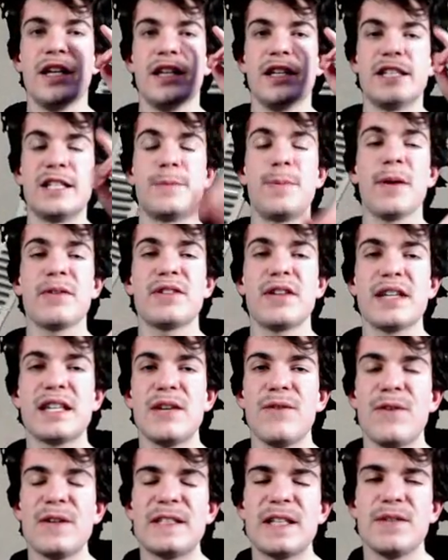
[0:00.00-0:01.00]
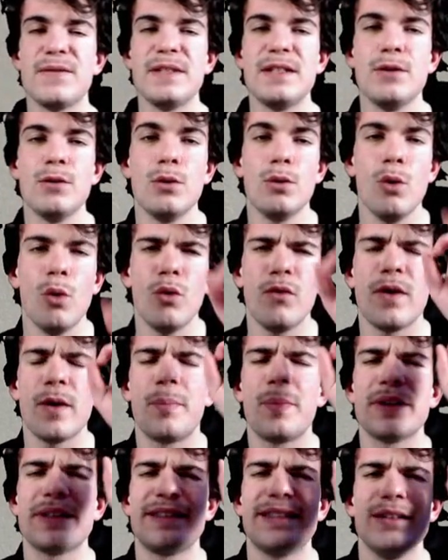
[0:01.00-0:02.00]
J'espère que vous avez kiffé cette vidéo. On va
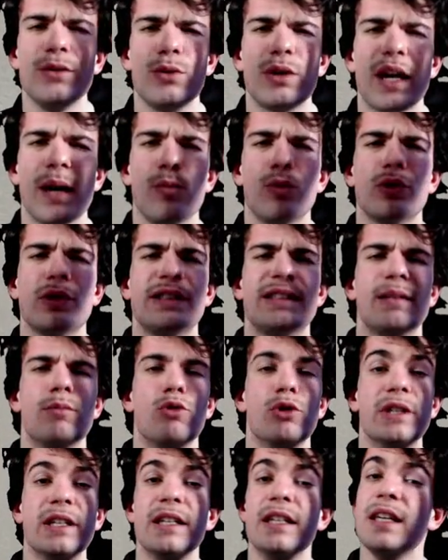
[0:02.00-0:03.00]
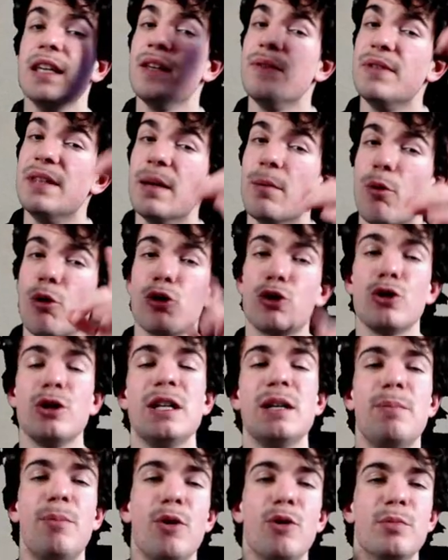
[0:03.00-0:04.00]
passer au camion des abonnés. Évidemment, je ne
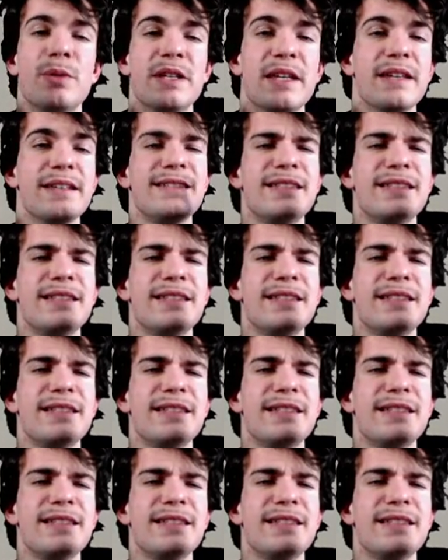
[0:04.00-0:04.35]
l'ai pas oublié.